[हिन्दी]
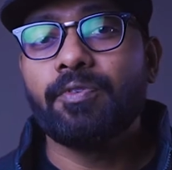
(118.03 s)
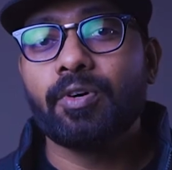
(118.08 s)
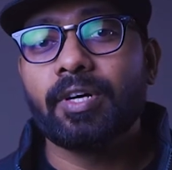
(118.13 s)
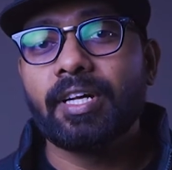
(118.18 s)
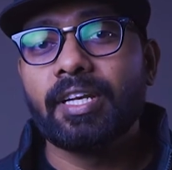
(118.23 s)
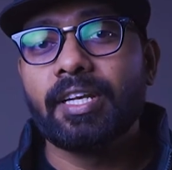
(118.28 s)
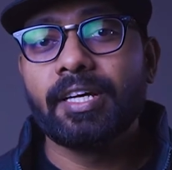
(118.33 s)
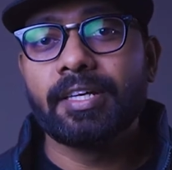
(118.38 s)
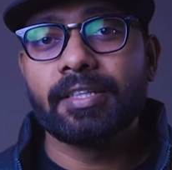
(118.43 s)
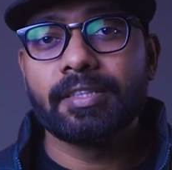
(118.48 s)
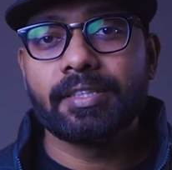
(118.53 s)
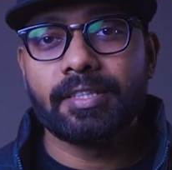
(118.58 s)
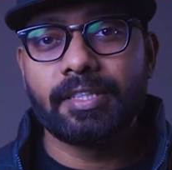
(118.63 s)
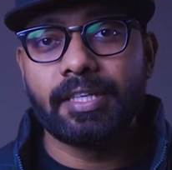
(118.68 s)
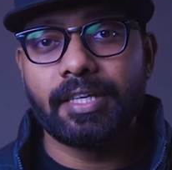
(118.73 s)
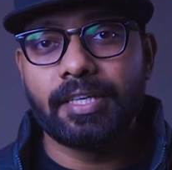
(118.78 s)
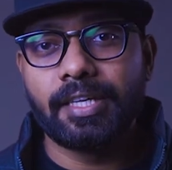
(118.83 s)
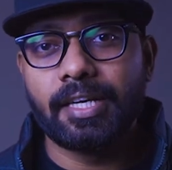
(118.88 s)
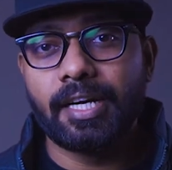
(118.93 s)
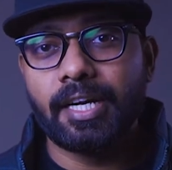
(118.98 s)
फोकल लेंथ
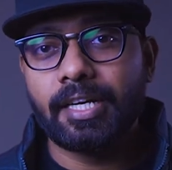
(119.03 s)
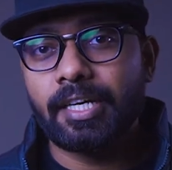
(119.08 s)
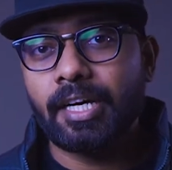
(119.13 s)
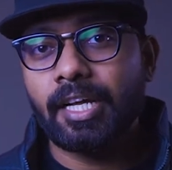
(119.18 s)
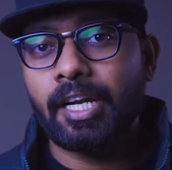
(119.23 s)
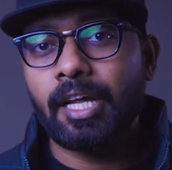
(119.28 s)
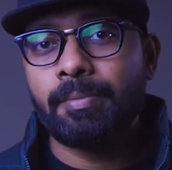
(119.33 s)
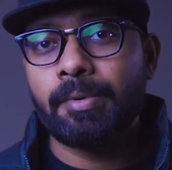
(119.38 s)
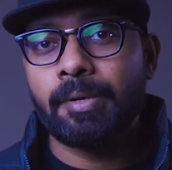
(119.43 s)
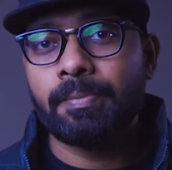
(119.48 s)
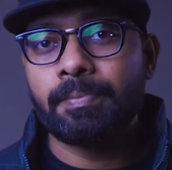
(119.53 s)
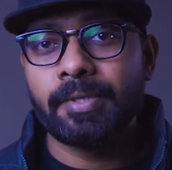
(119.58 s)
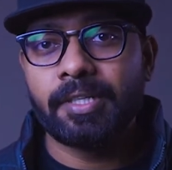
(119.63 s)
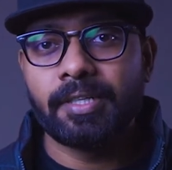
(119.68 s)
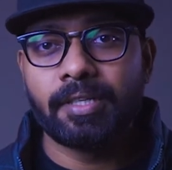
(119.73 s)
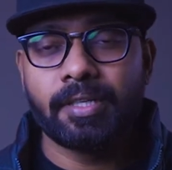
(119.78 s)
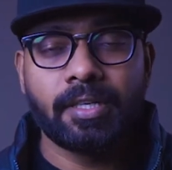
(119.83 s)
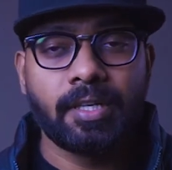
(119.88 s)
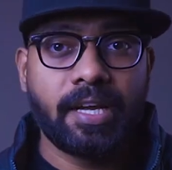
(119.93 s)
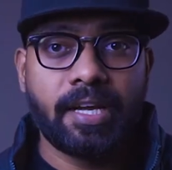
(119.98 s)
यानी 18 mm
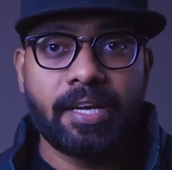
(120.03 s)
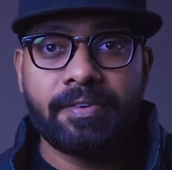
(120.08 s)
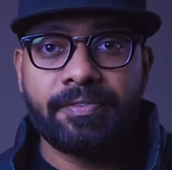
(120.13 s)
पर